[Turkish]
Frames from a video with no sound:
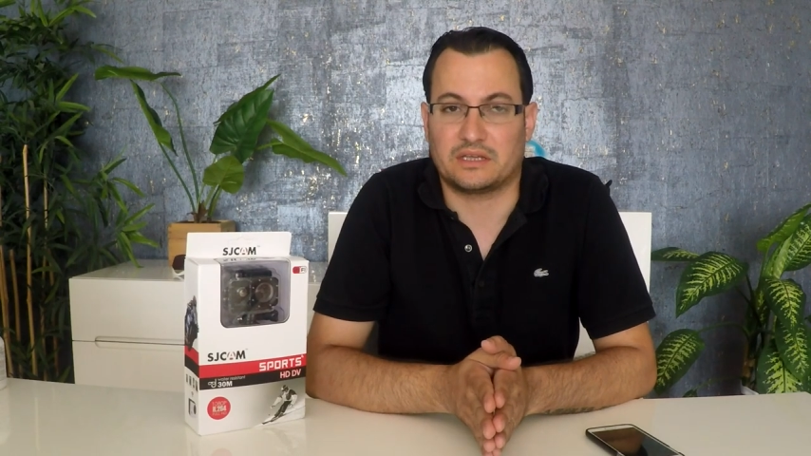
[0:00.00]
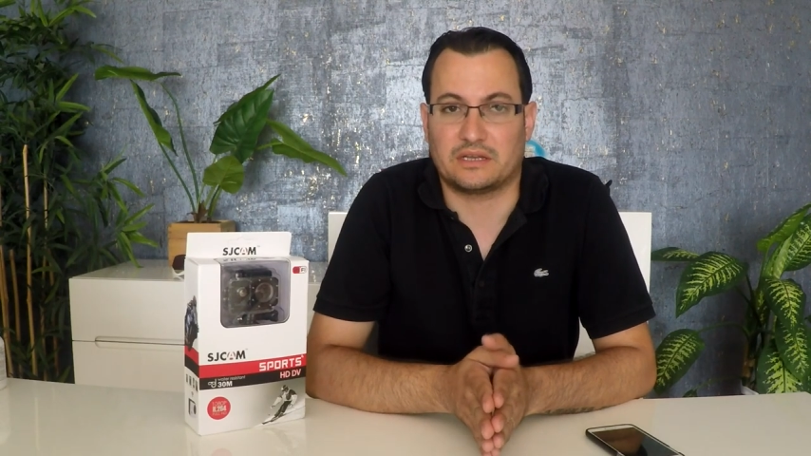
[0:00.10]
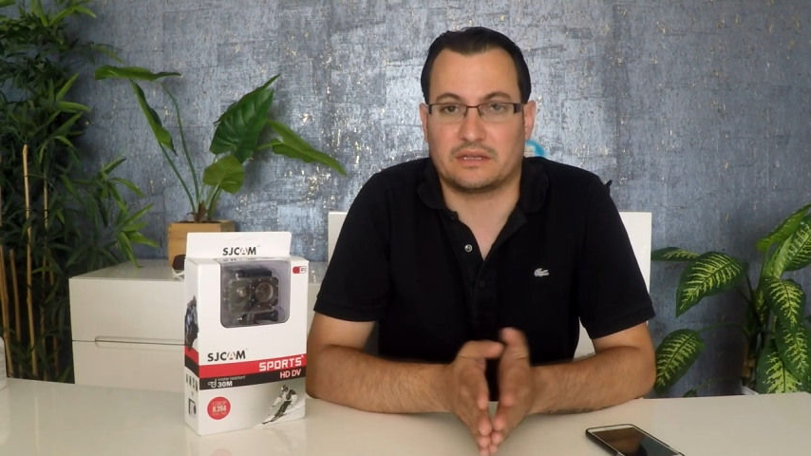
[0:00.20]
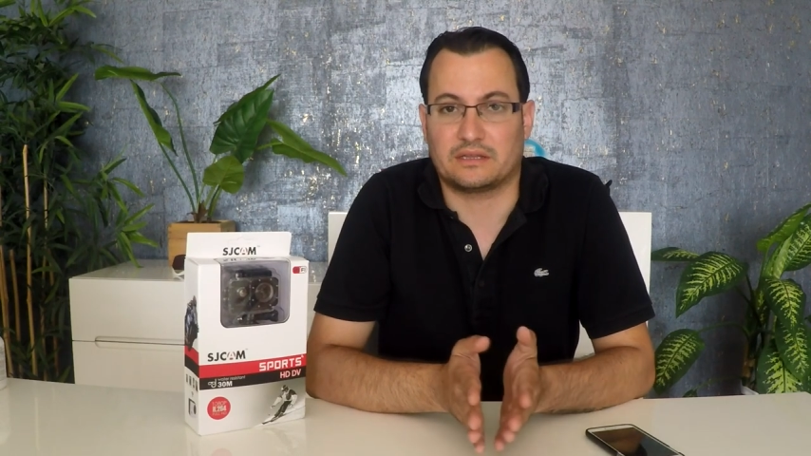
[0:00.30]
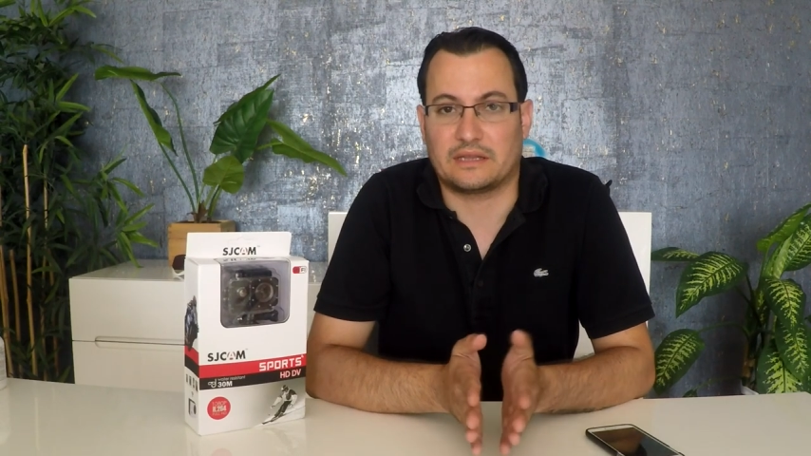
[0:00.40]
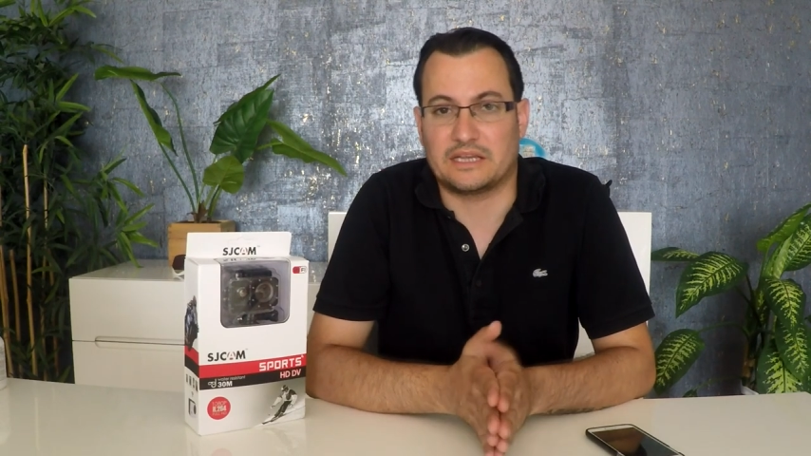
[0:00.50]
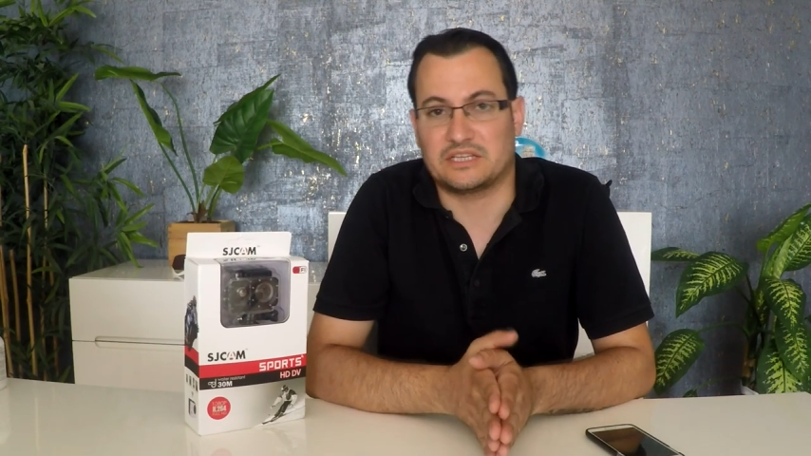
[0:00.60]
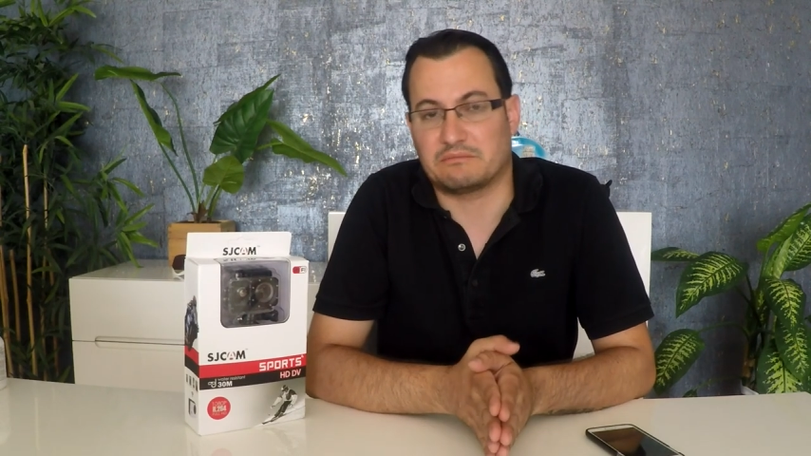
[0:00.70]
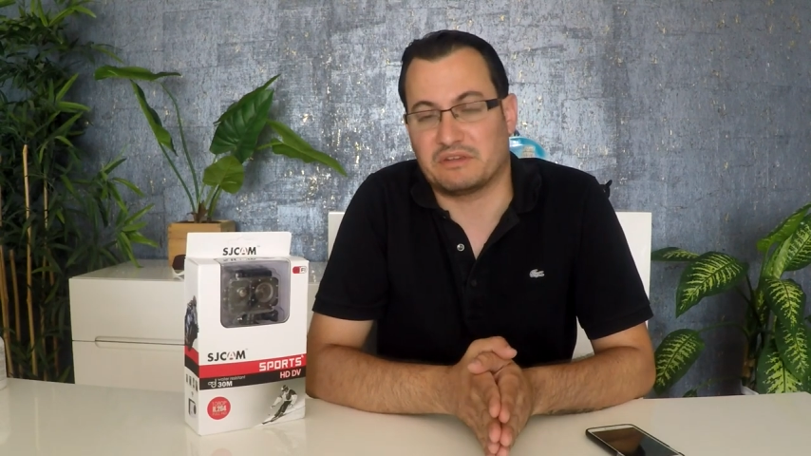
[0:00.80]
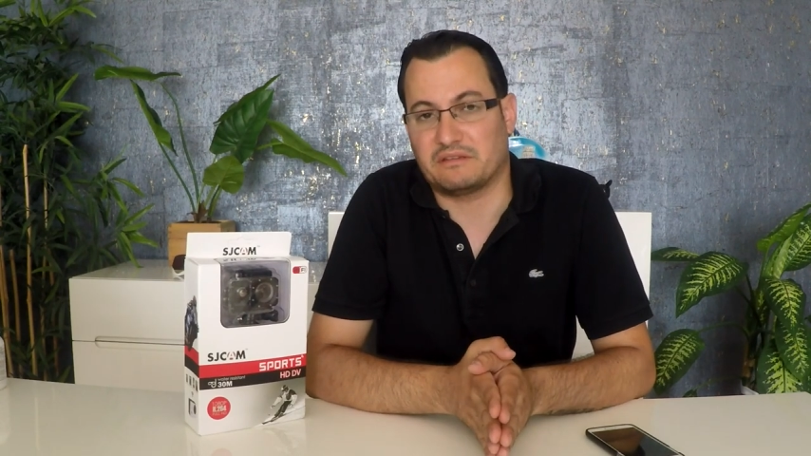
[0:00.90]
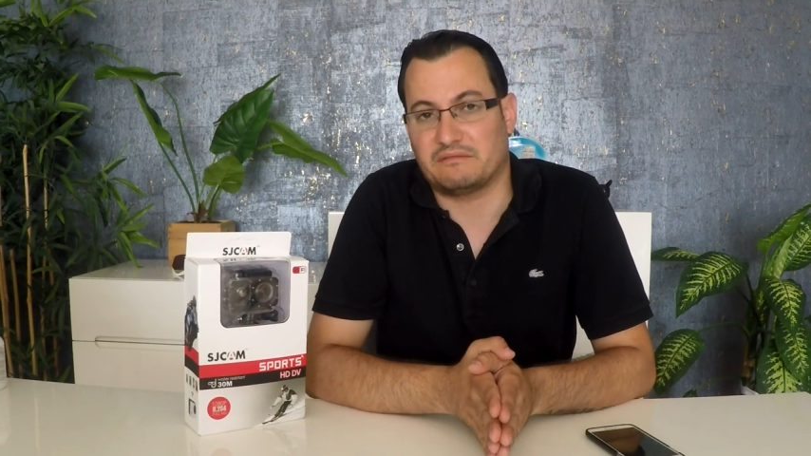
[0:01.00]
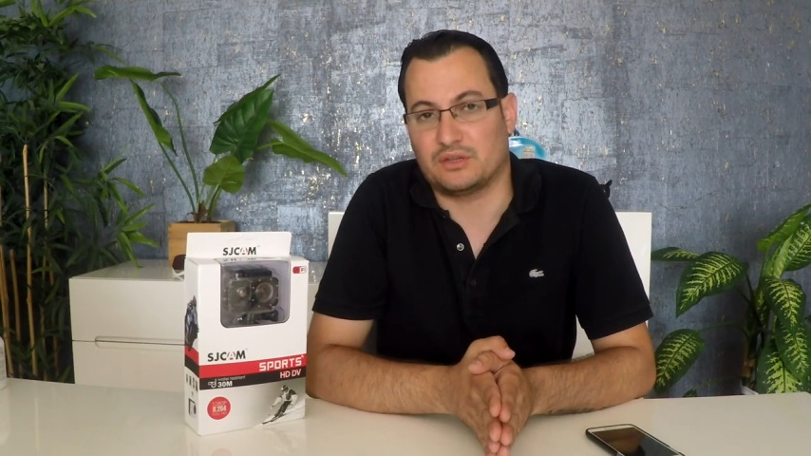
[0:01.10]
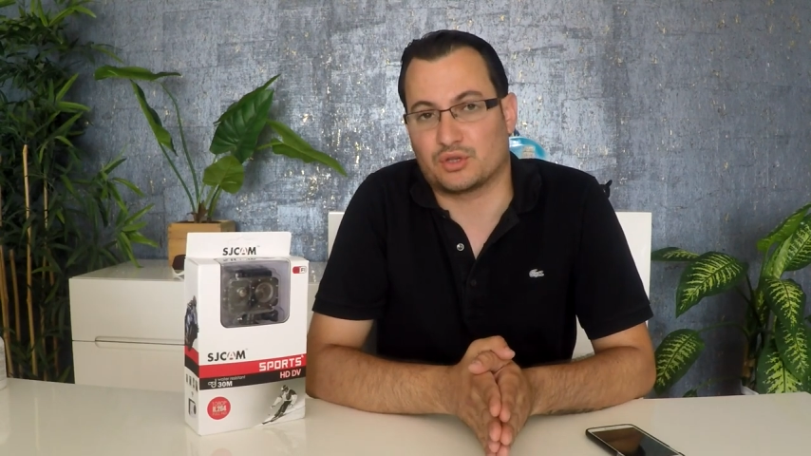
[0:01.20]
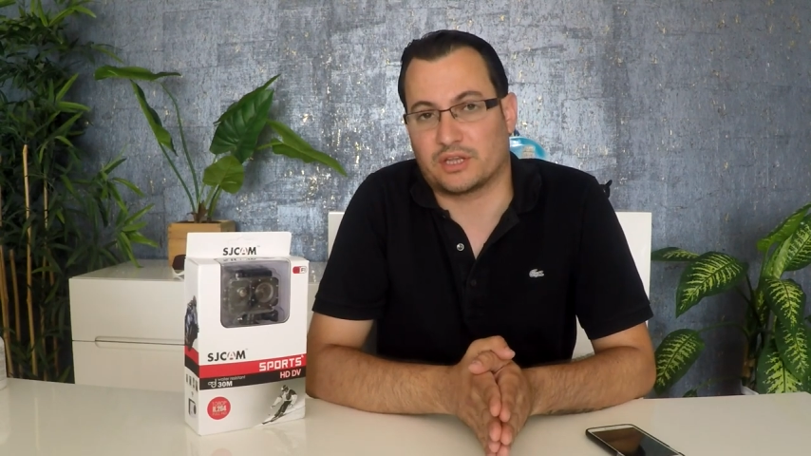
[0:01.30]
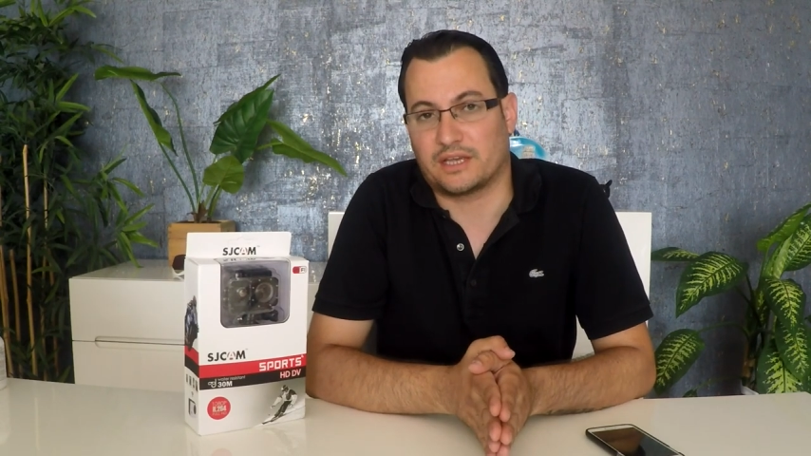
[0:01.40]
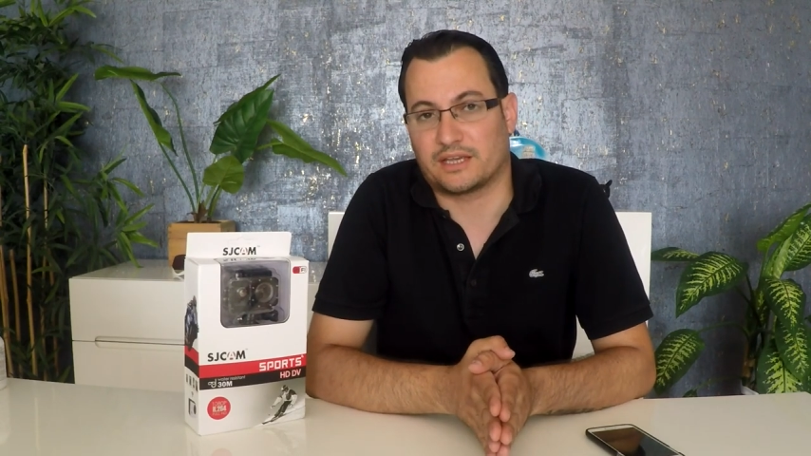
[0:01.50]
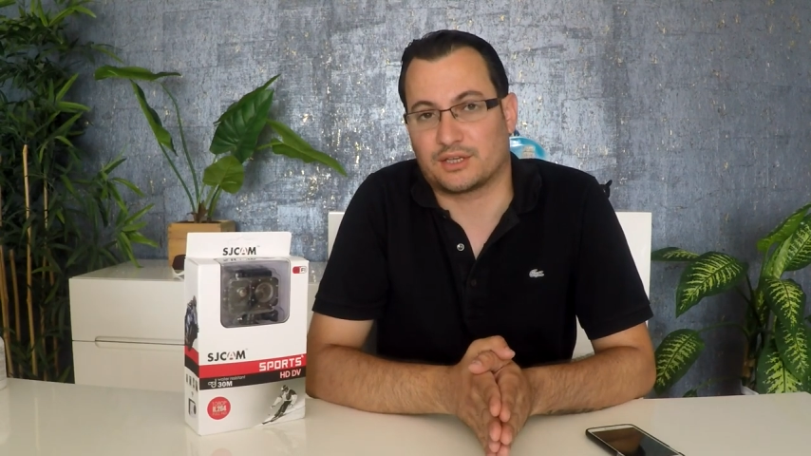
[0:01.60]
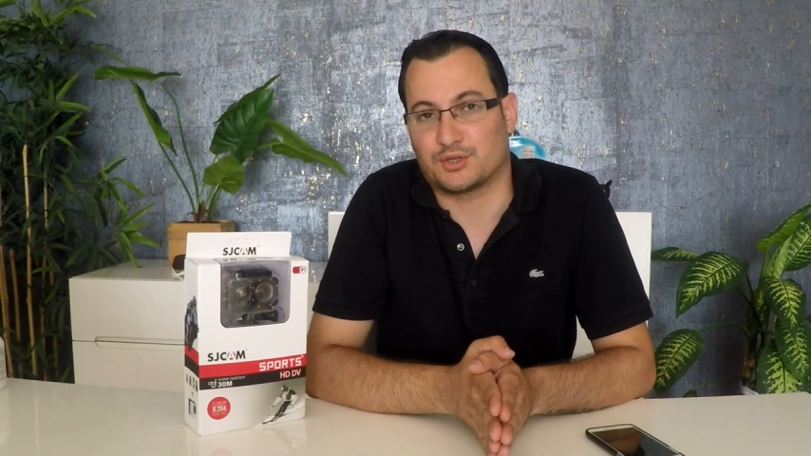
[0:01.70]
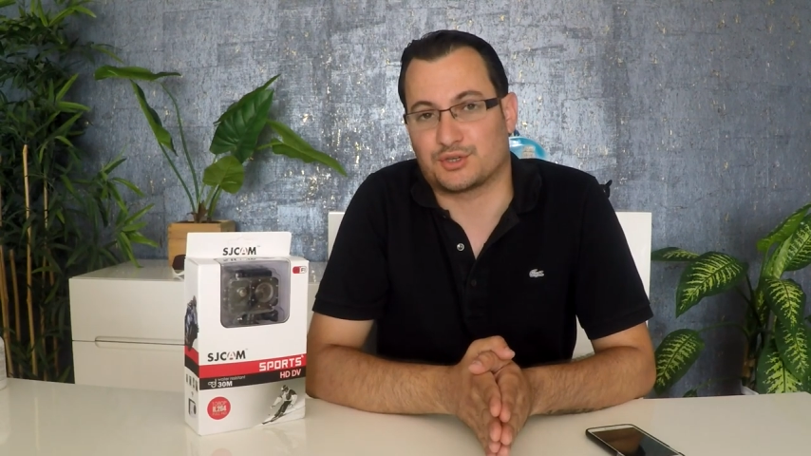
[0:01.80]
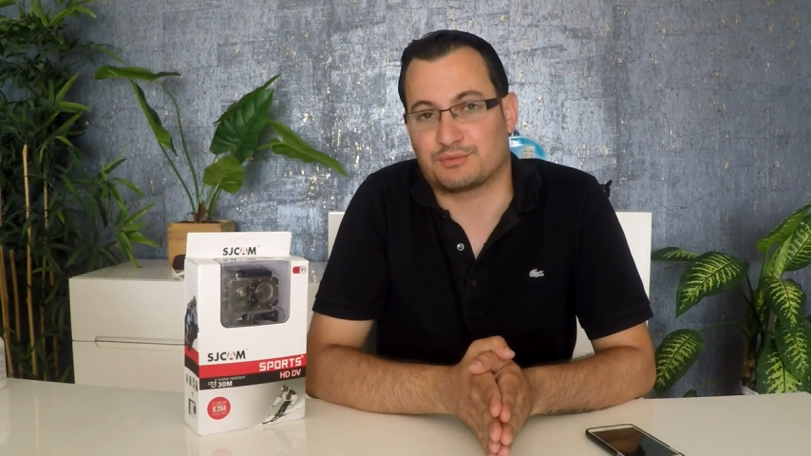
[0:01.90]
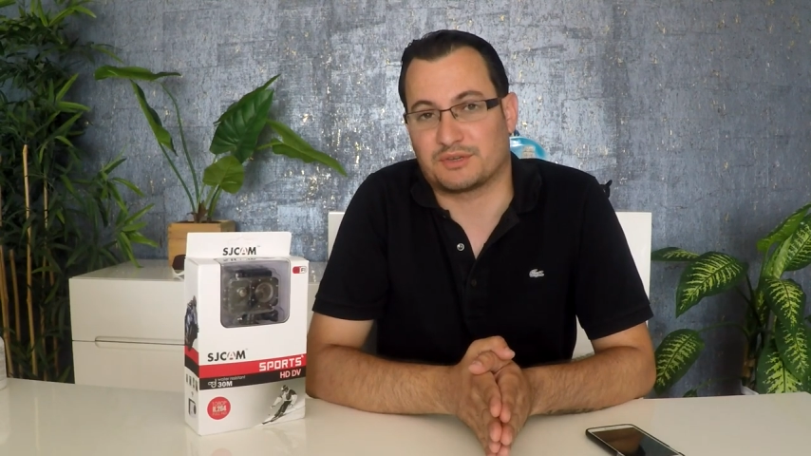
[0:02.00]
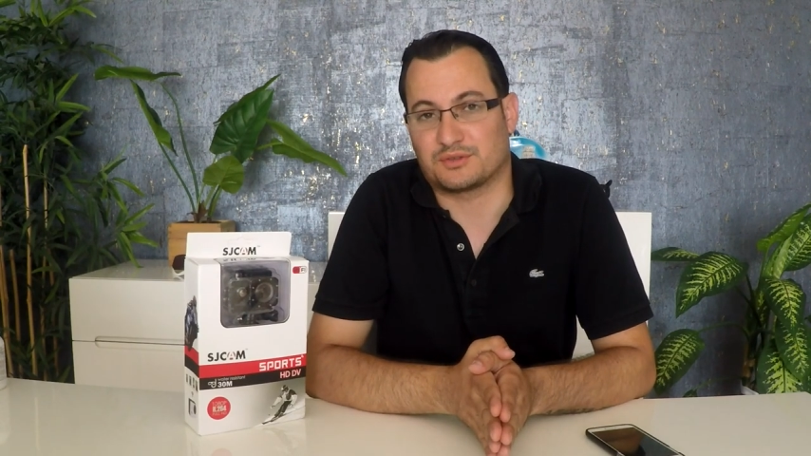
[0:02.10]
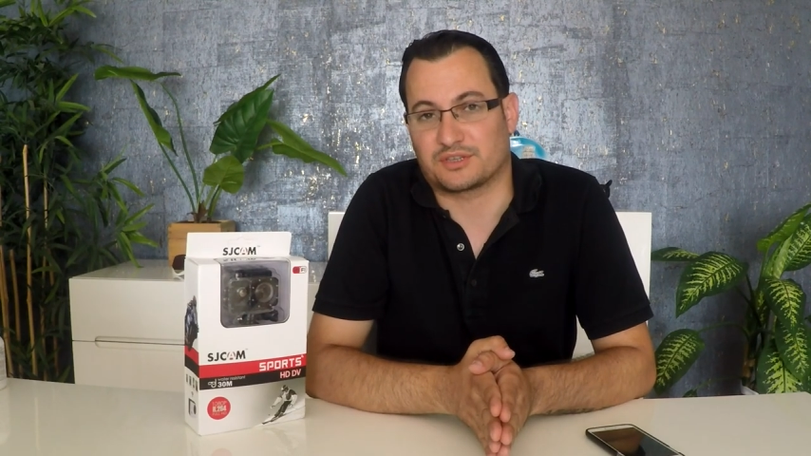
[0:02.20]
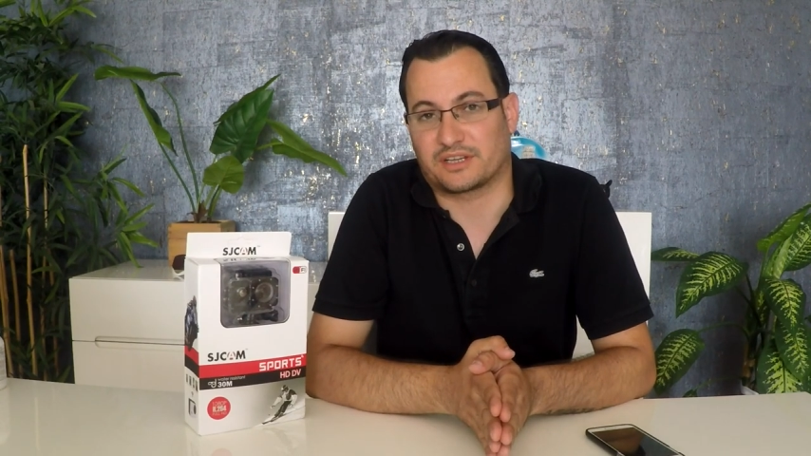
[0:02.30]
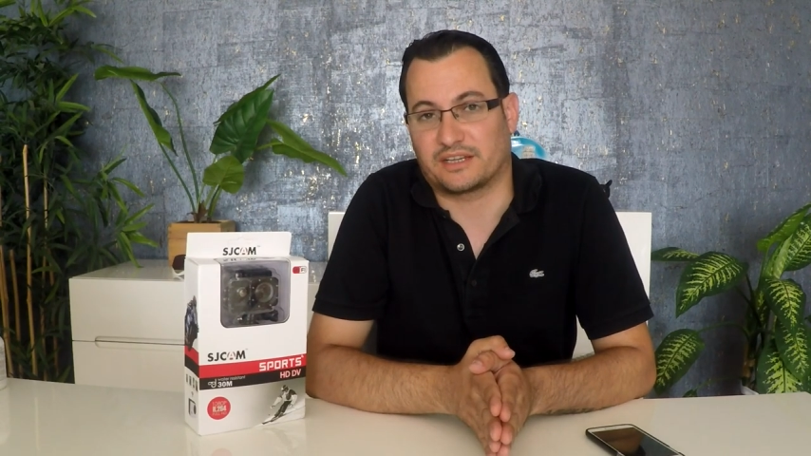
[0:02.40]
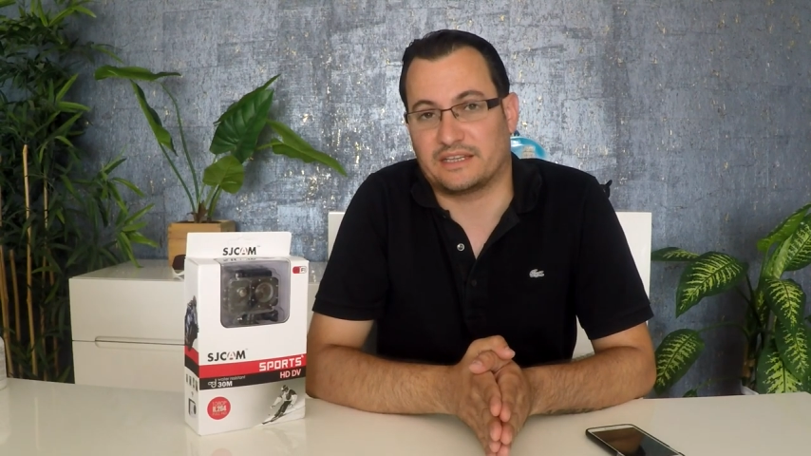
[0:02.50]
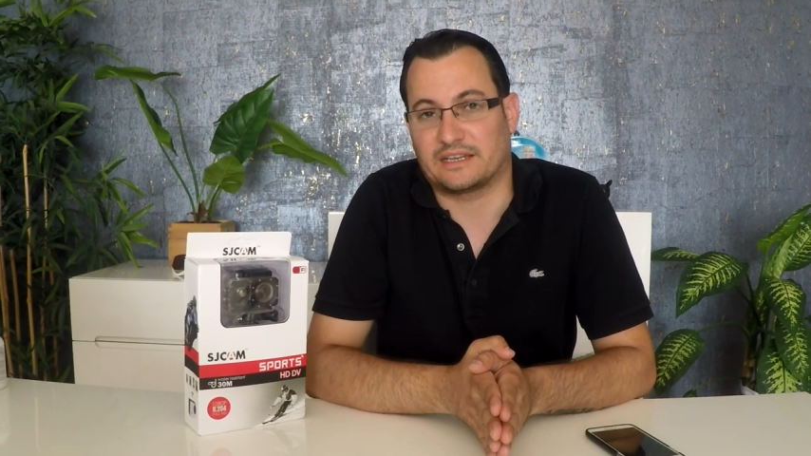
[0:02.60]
yine değişik bir videoda görüşmek üzere.